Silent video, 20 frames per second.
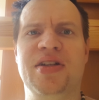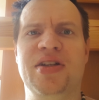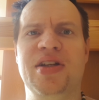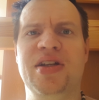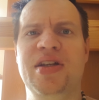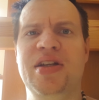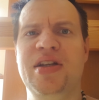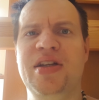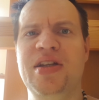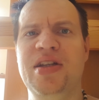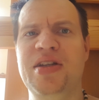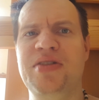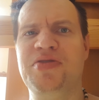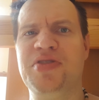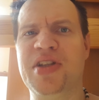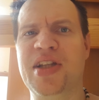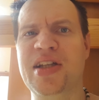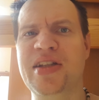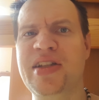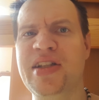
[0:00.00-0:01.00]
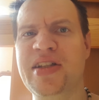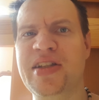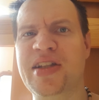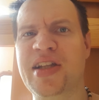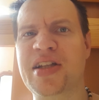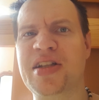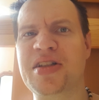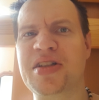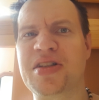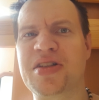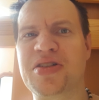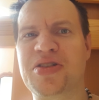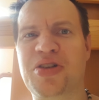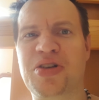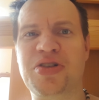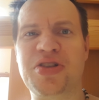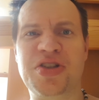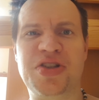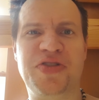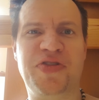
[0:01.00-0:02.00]
I, I wtedy ten
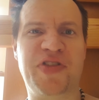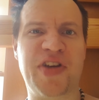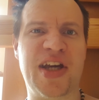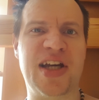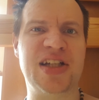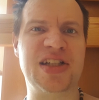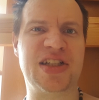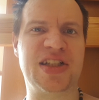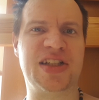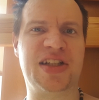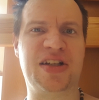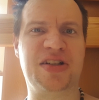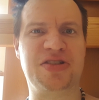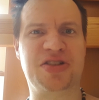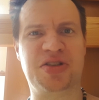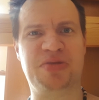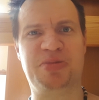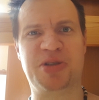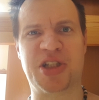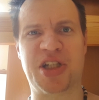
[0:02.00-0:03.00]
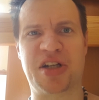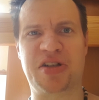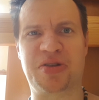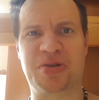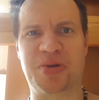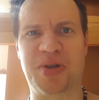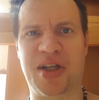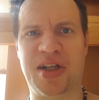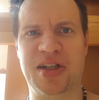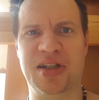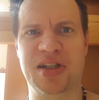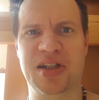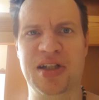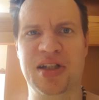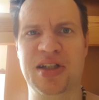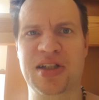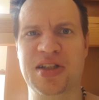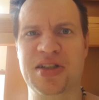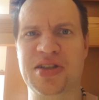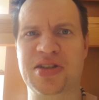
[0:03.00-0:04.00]
ktoś wie, że ta osoba żartuje.
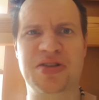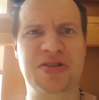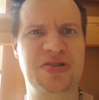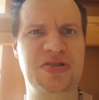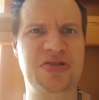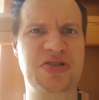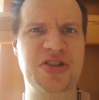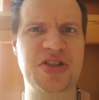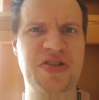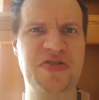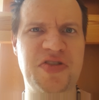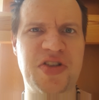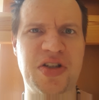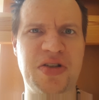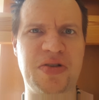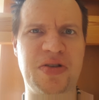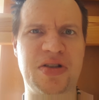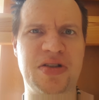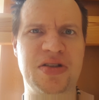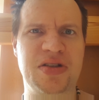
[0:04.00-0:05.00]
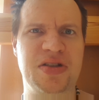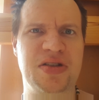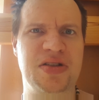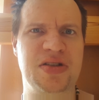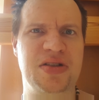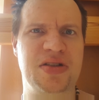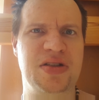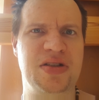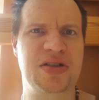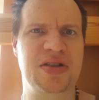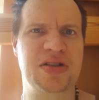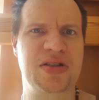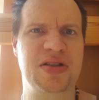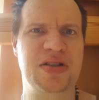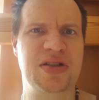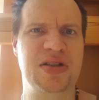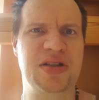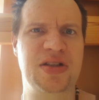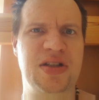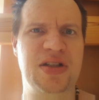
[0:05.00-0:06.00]
Skąd to się wzięło?
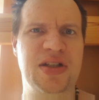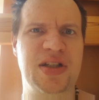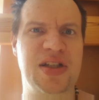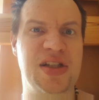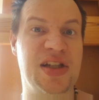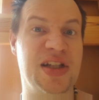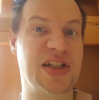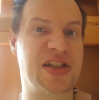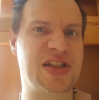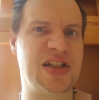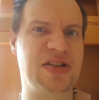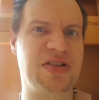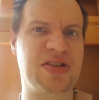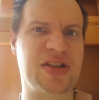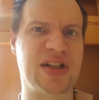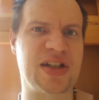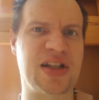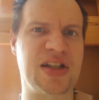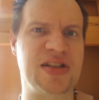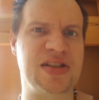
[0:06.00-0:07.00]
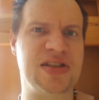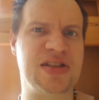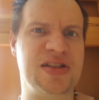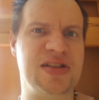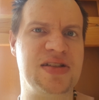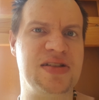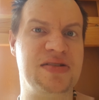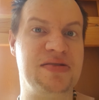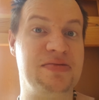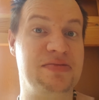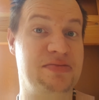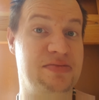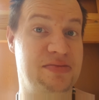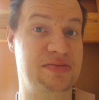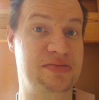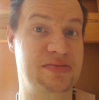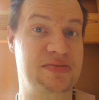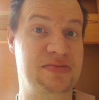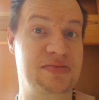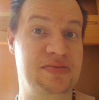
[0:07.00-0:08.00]
I dlaczego tak jest?
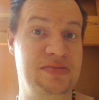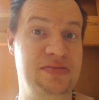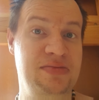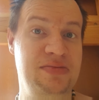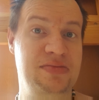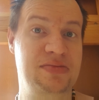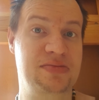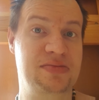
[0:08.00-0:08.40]
Hmm?